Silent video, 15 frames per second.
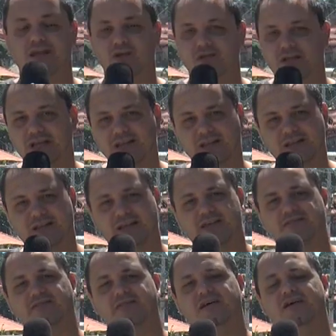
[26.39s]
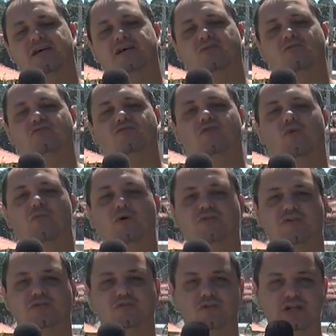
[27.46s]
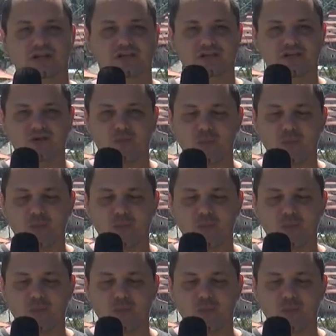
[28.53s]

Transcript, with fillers: Tenho 33 anos, sou professor de ensino